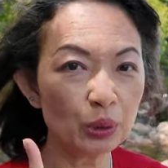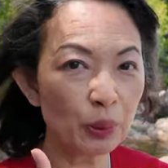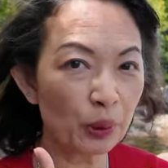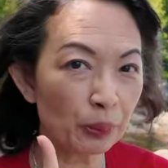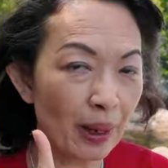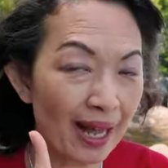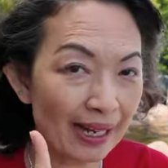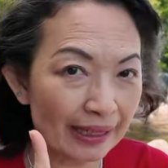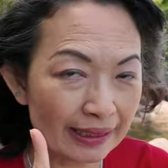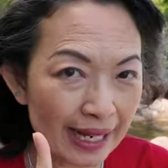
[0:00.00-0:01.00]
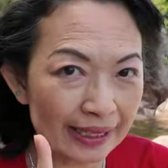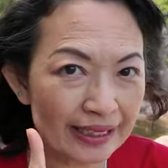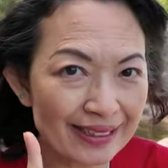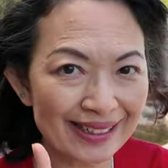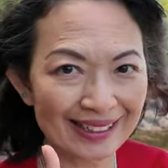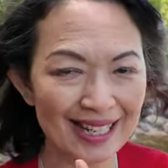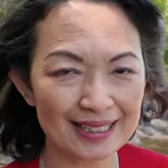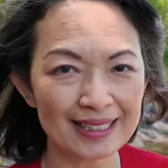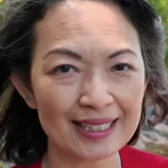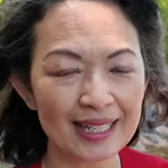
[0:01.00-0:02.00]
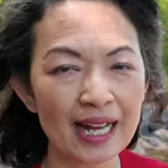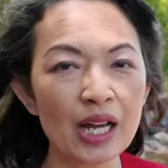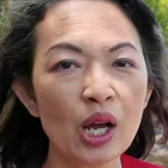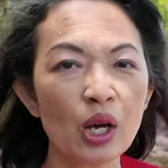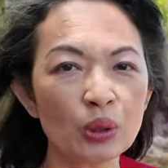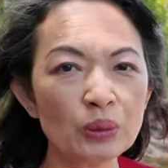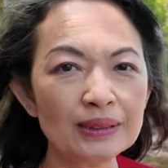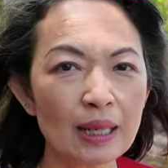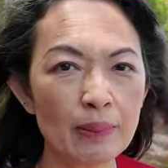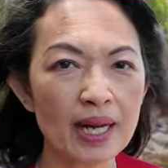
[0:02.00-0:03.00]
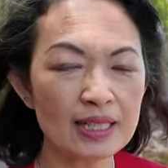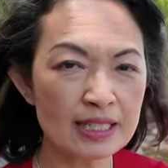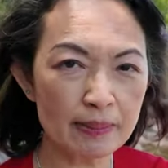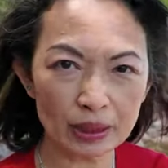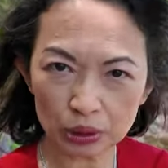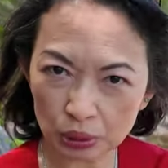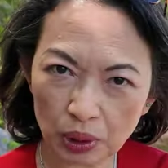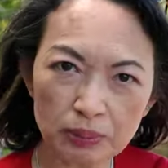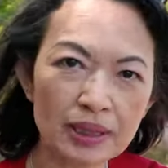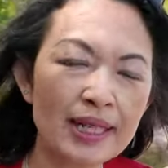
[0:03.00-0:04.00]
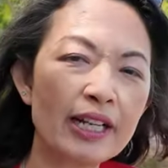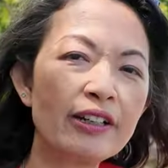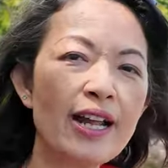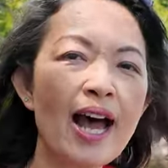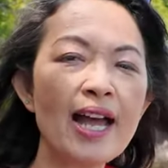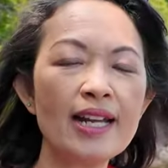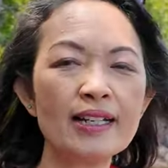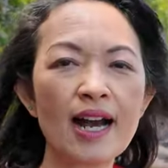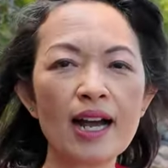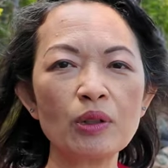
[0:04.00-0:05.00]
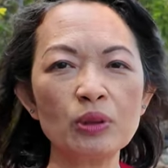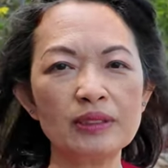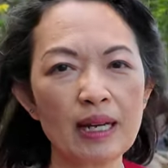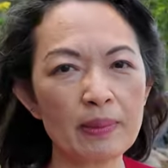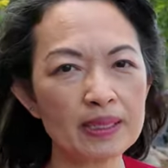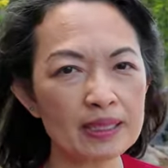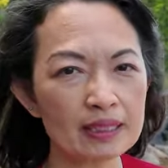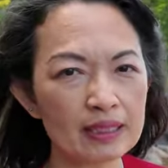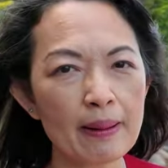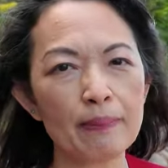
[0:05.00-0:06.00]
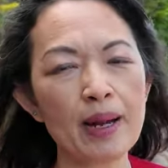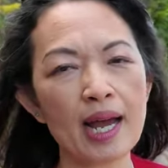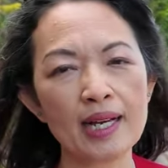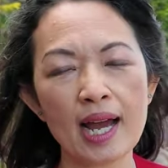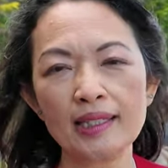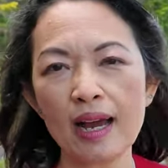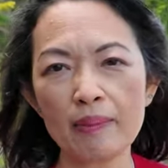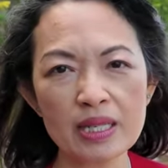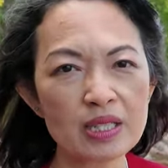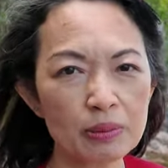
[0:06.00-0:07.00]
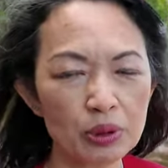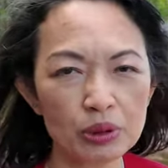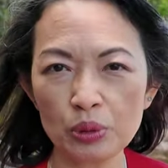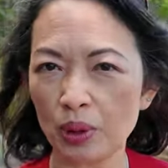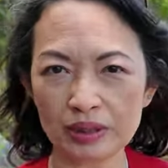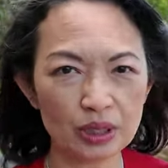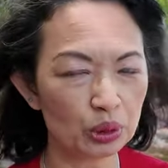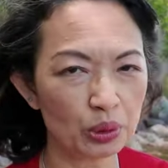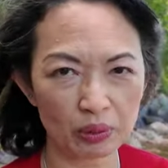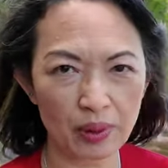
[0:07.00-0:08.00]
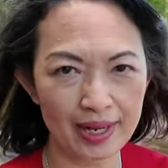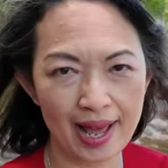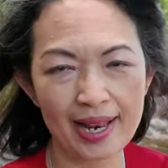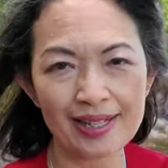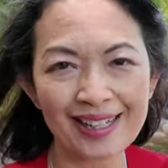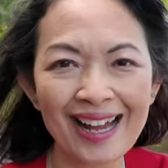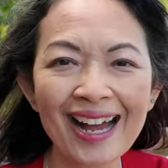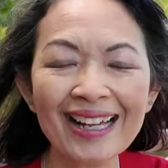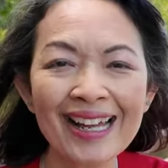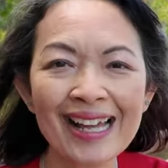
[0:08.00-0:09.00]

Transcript: รู้ผลภายใน 1 นาทีนะคะ คุณสามารถที่จะมาตรวจเมื่อไหร่ก็ได้นะคะ คุณสามารถที่กลับมานะคะ ถ้าไม่สะดวกที่ตรวจวันนั้นนะคะ